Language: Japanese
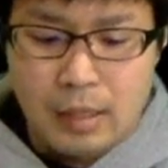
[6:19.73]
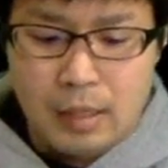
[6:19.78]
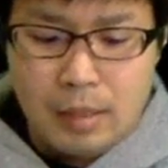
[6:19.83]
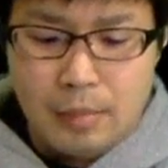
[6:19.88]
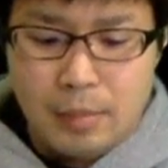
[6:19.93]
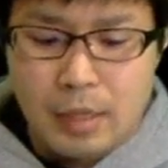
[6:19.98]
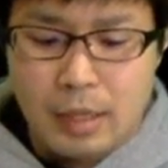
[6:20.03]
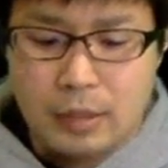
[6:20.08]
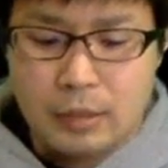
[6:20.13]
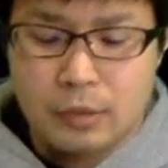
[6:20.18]

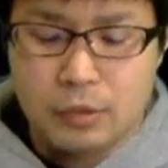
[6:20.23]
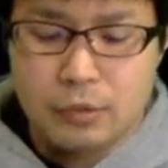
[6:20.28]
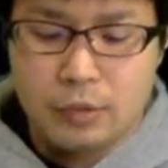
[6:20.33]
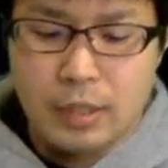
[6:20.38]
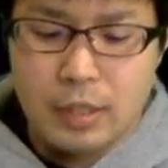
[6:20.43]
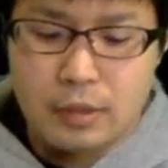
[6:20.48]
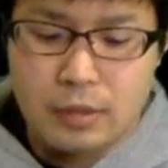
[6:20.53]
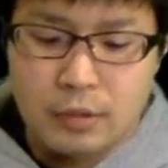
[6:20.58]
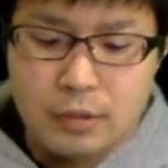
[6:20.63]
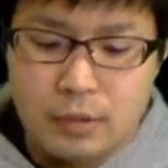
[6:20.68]
まあ、数
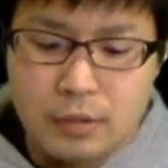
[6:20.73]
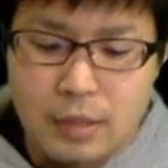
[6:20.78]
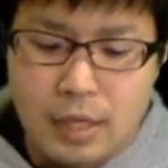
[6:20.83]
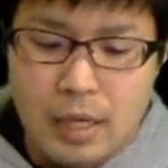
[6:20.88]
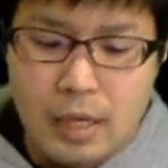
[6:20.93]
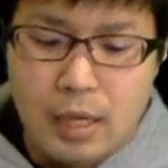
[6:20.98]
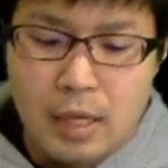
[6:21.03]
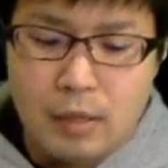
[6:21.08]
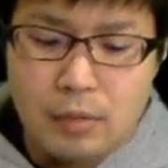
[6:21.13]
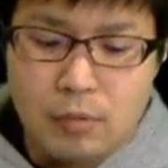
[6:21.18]
列
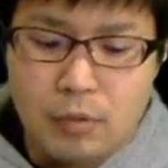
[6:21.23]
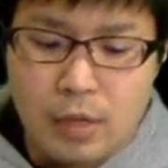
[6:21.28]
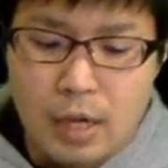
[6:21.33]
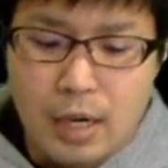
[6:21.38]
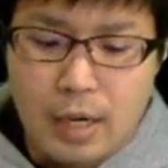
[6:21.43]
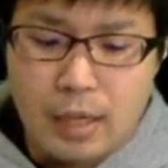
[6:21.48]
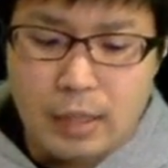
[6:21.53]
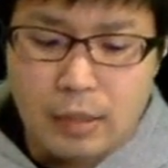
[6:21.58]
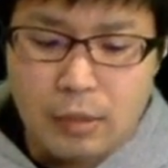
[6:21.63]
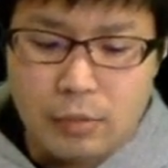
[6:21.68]
AN を
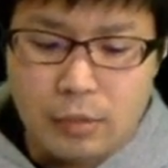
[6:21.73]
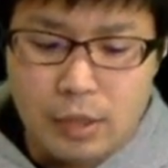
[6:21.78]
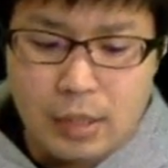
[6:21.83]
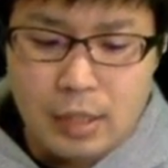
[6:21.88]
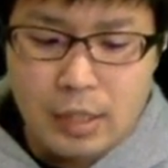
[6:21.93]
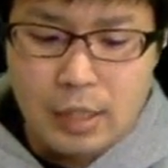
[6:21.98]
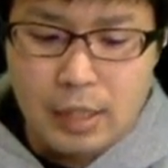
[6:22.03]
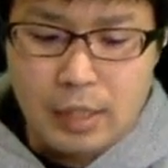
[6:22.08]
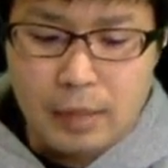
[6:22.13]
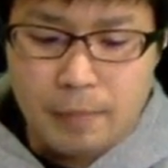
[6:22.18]
考えたとき
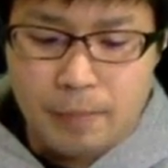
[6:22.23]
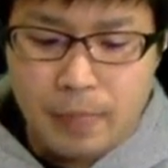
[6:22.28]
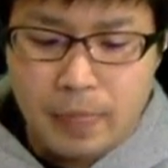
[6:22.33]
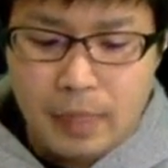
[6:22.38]
に、